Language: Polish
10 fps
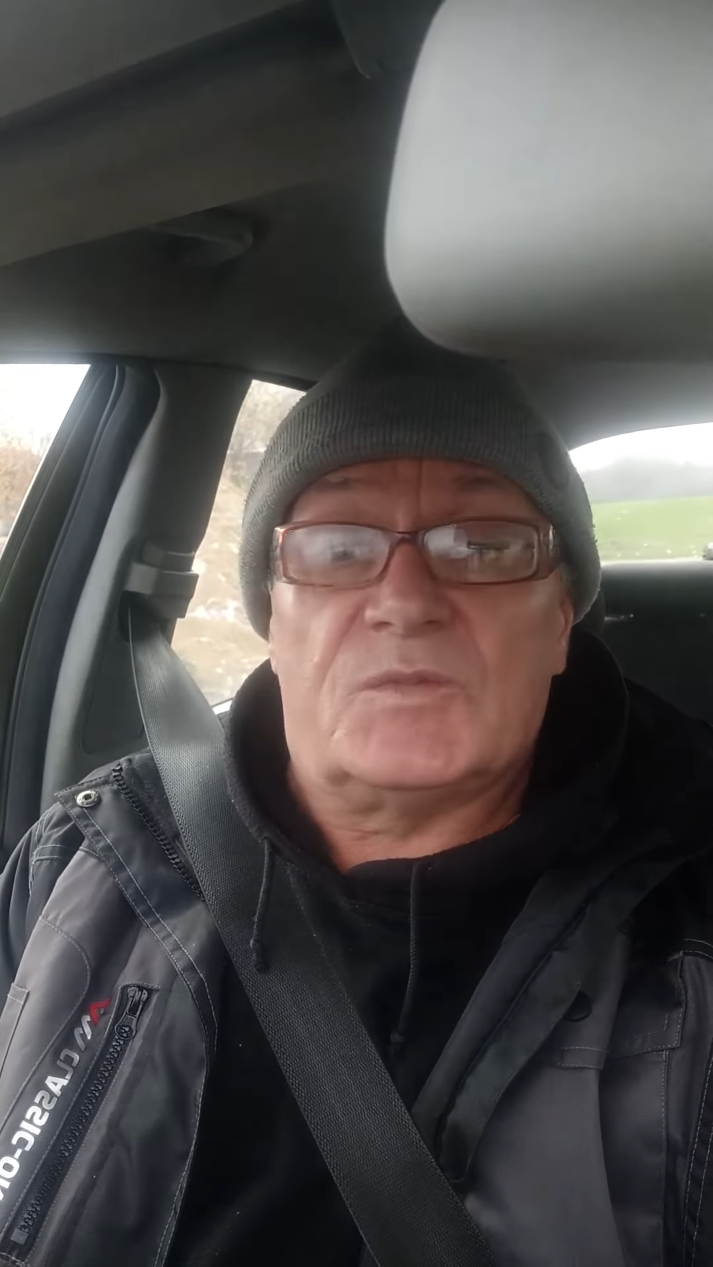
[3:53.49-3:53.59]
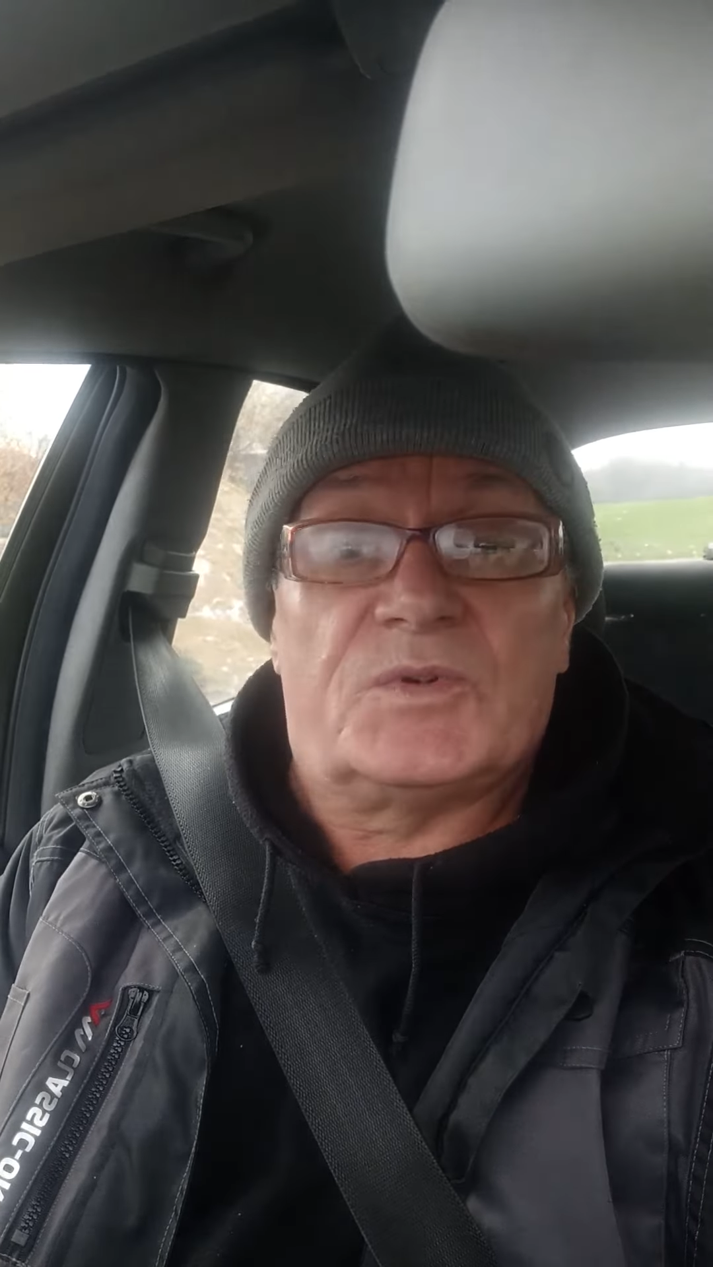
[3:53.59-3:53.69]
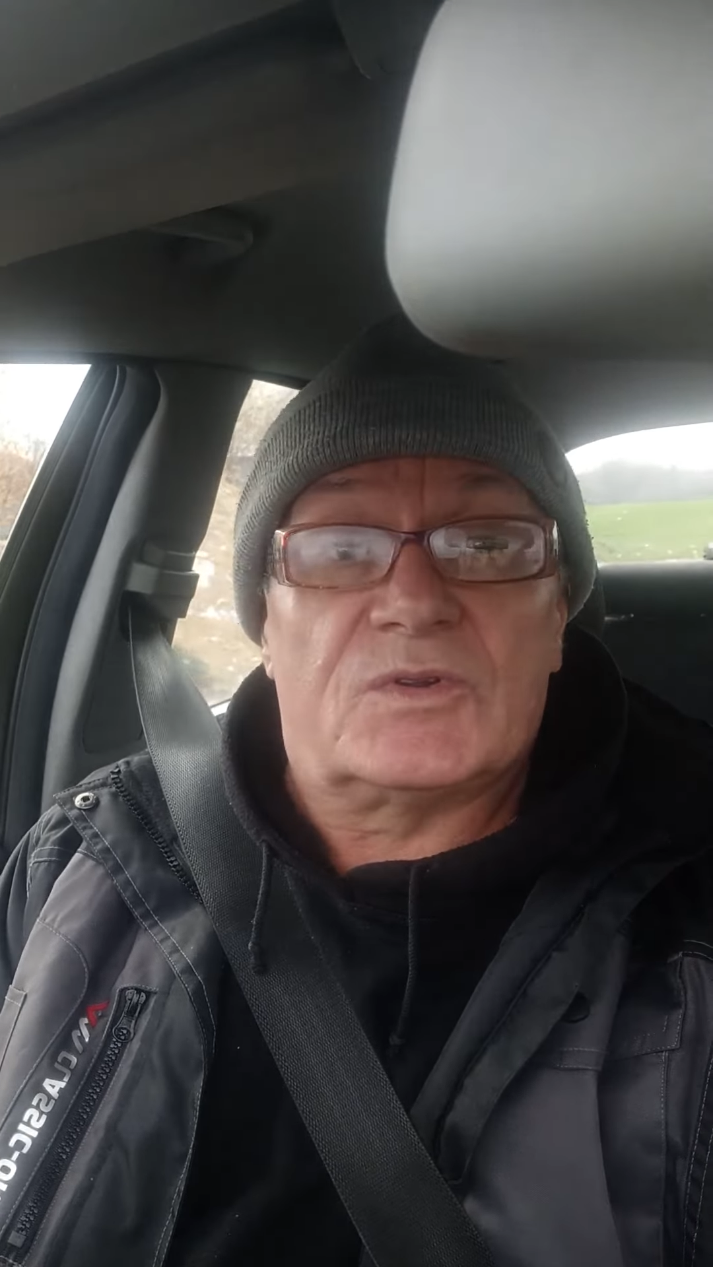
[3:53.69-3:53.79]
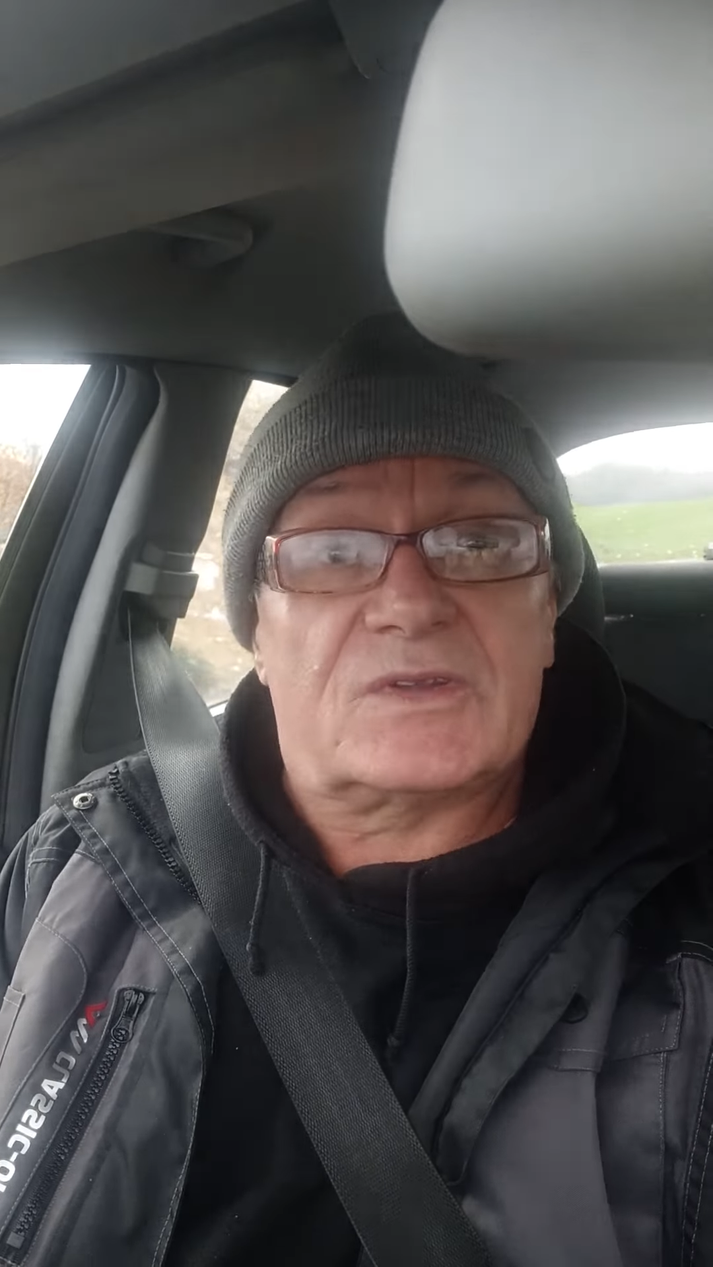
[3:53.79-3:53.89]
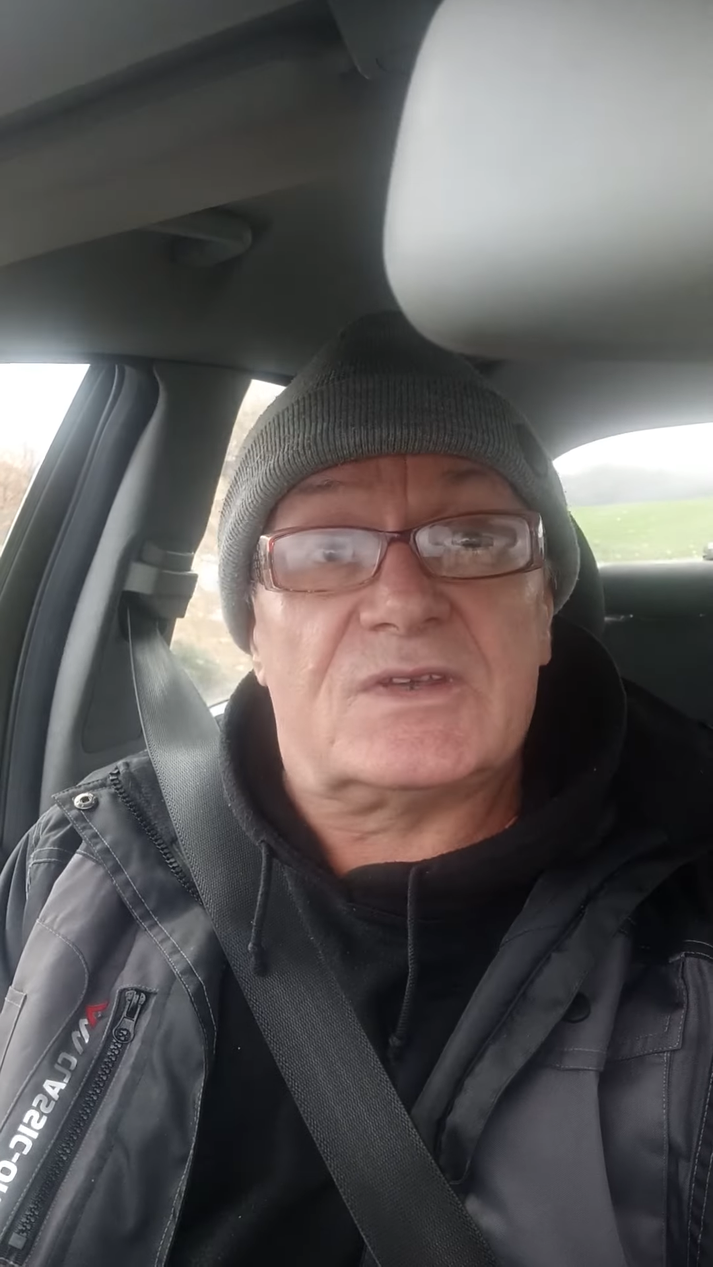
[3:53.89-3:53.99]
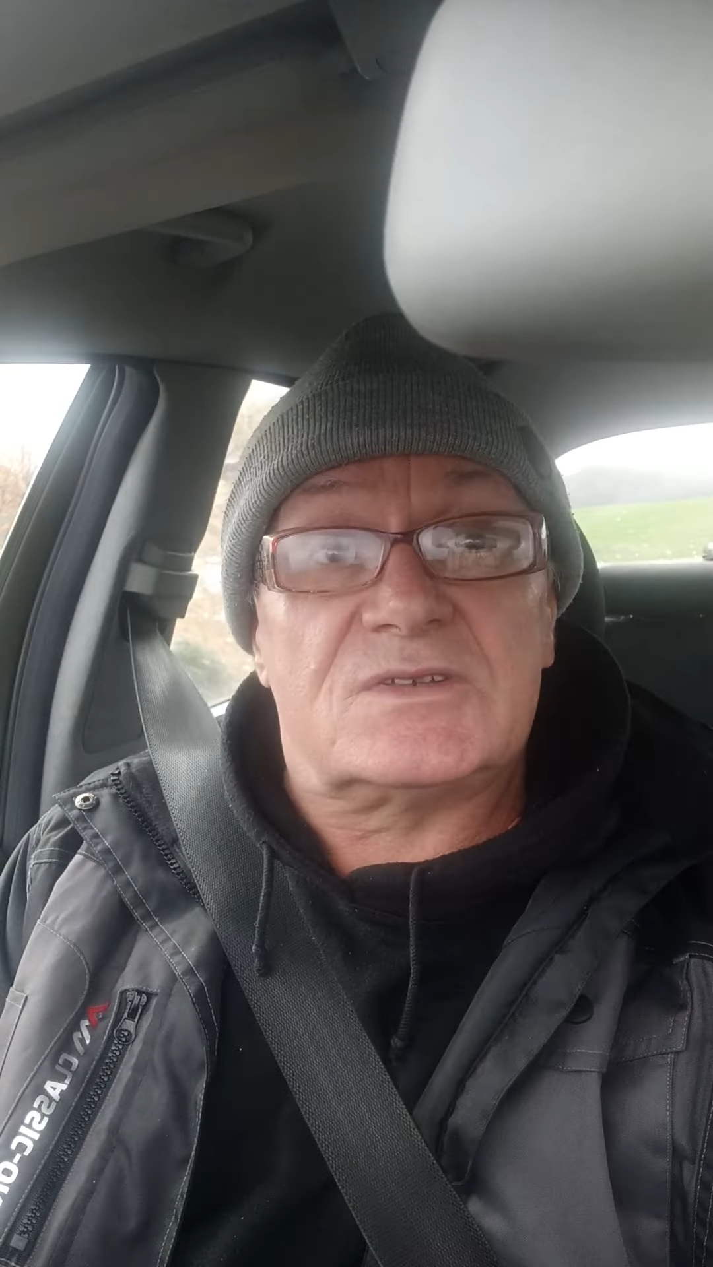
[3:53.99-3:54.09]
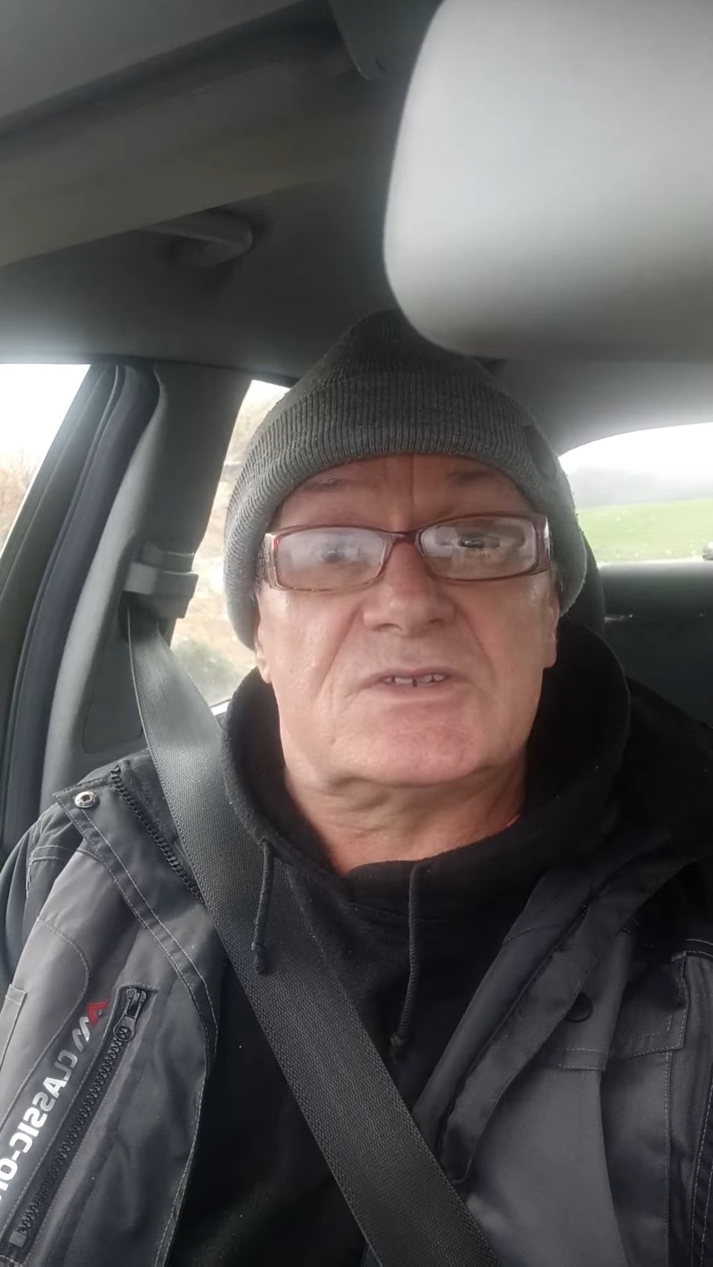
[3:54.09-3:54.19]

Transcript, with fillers: polskie,